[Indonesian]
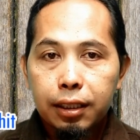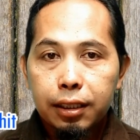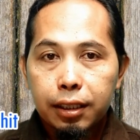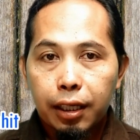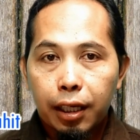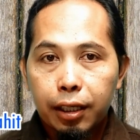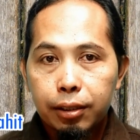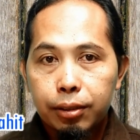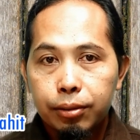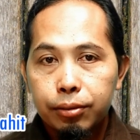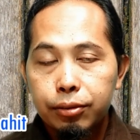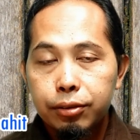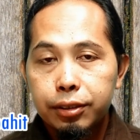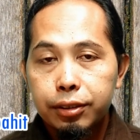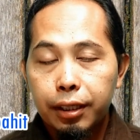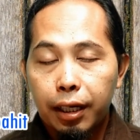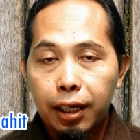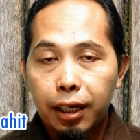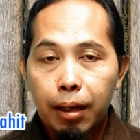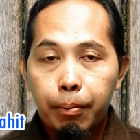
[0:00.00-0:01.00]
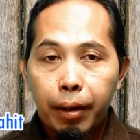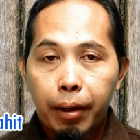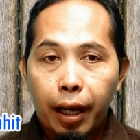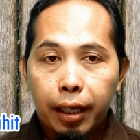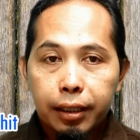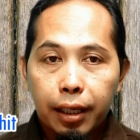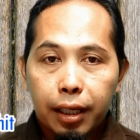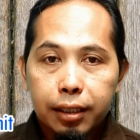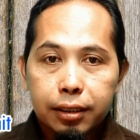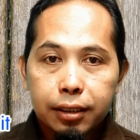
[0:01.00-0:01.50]
yaitu cara
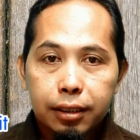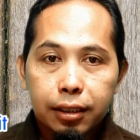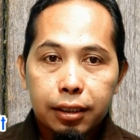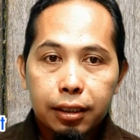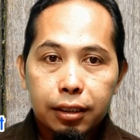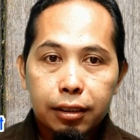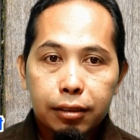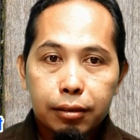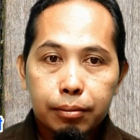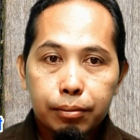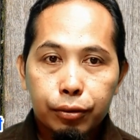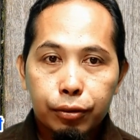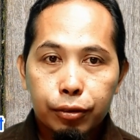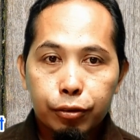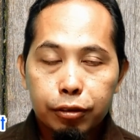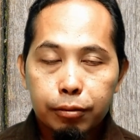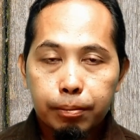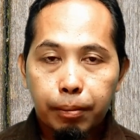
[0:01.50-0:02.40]
mengatasi mulut